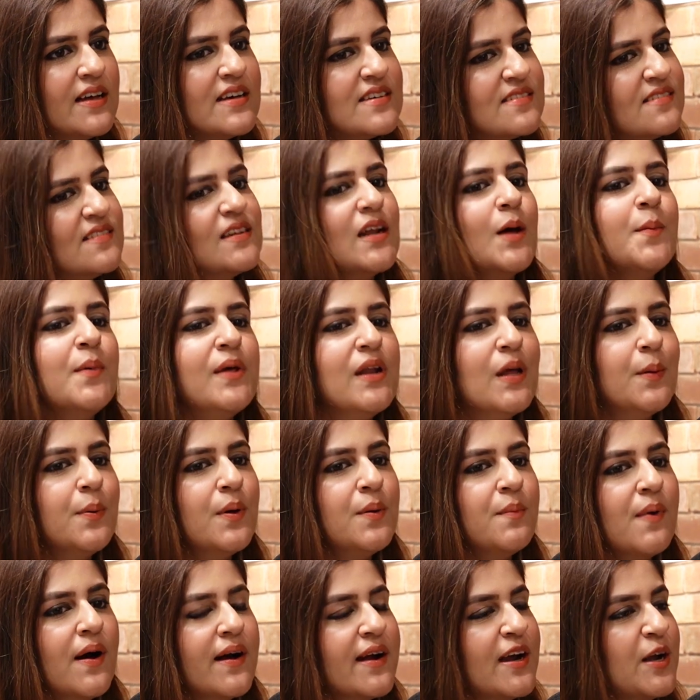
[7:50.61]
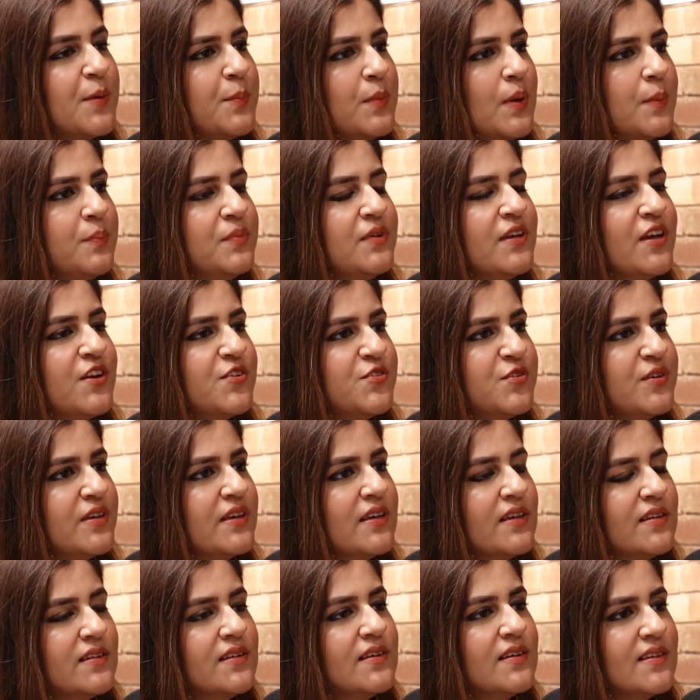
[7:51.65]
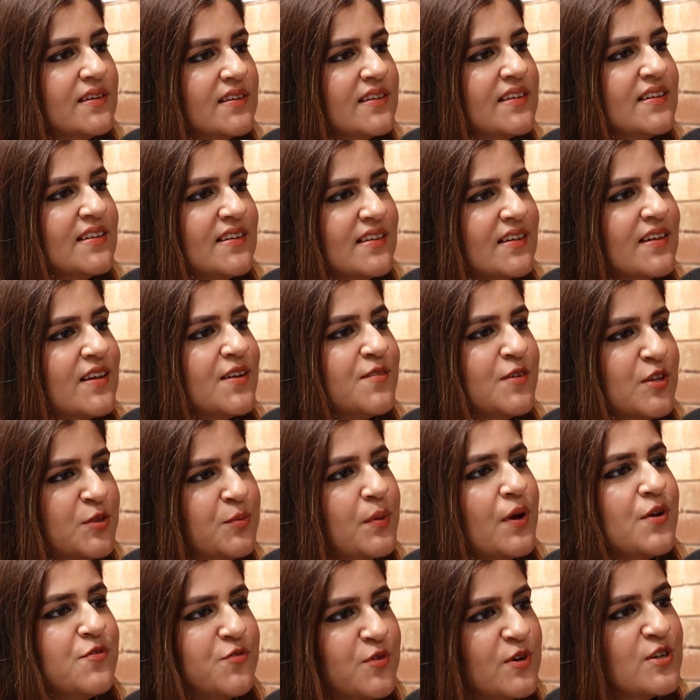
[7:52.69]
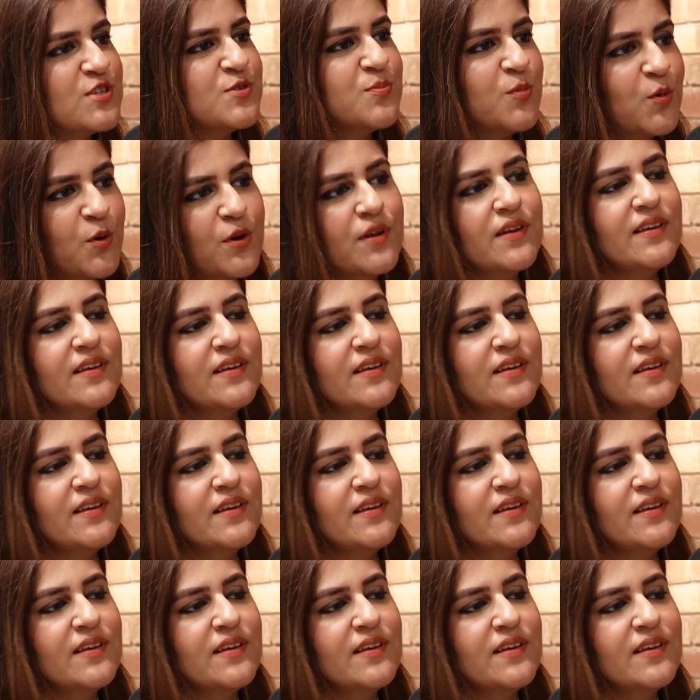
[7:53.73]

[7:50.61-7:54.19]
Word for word: इस तरह मैंने फिर मार्केट में अपनी एंट्री की थी विथ माई फर्स्ट बुक